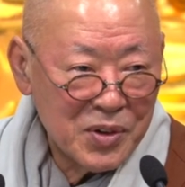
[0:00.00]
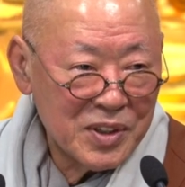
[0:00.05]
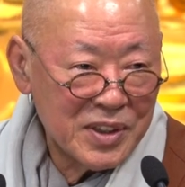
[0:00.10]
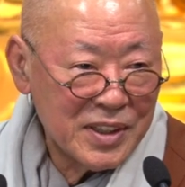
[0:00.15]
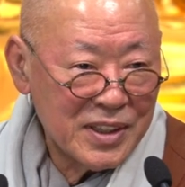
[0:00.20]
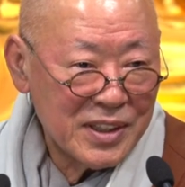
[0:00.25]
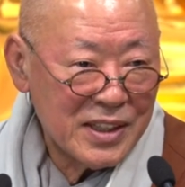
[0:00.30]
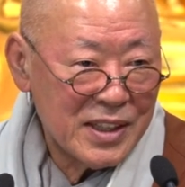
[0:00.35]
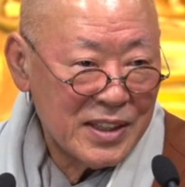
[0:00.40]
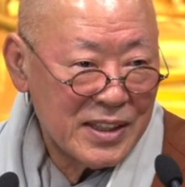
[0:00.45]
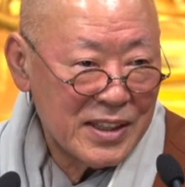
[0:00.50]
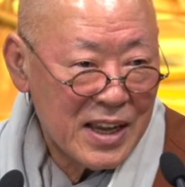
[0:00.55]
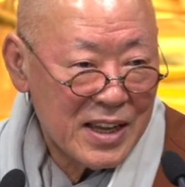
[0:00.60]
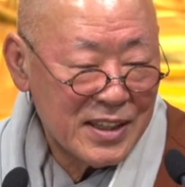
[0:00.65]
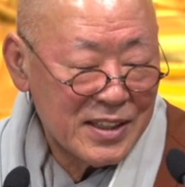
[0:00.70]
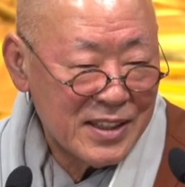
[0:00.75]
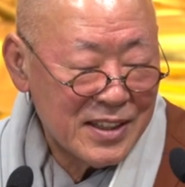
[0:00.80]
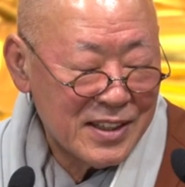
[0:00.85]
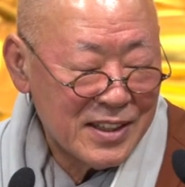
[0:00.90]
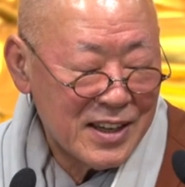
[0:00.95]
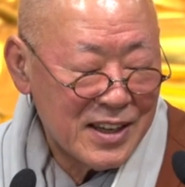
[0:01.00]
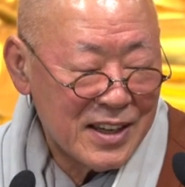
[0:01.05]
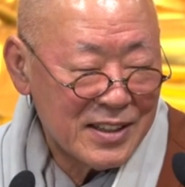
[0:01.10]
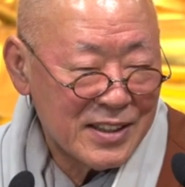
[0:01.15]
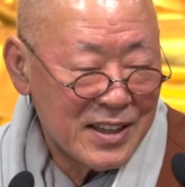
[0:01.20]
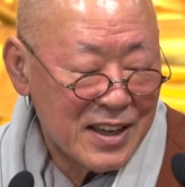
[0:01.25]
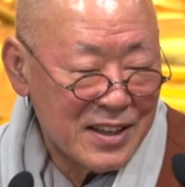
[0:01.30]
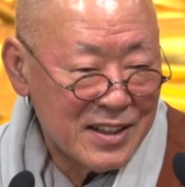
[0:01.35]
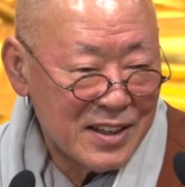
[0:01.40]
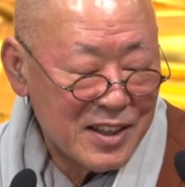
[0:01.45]
어떻게 사시는가
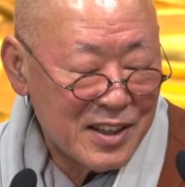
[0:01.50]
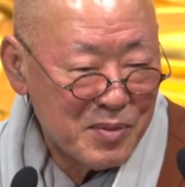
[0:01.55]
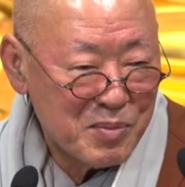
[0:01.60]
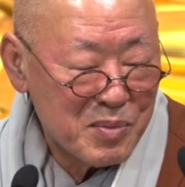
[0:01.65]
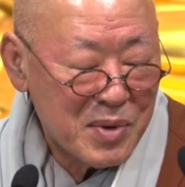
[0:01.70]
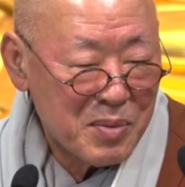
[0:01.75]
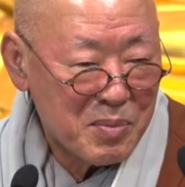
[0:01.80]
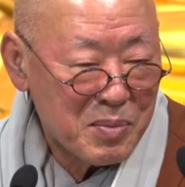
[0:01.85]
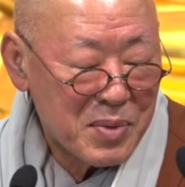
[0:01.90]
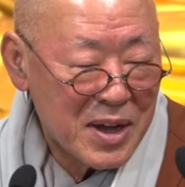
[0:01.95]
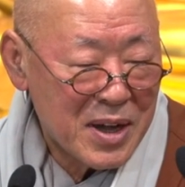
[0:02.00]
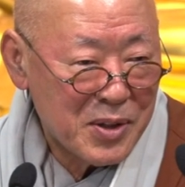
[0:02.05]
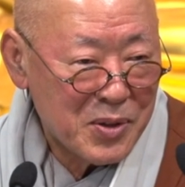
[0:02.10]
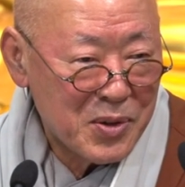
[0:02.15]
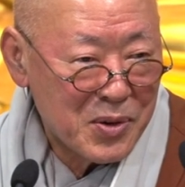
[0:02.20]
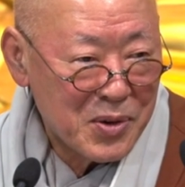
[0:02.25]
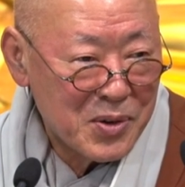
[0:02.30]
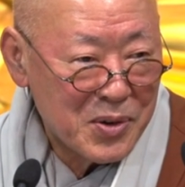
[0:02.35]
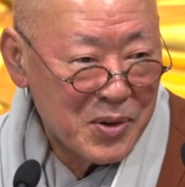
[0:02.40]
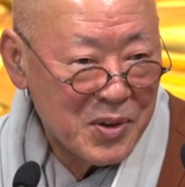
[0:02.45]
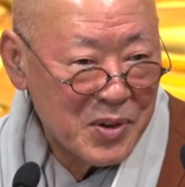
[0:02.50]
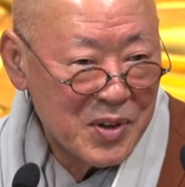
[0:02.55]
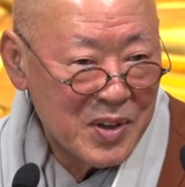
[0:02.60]
사는 것만 봐도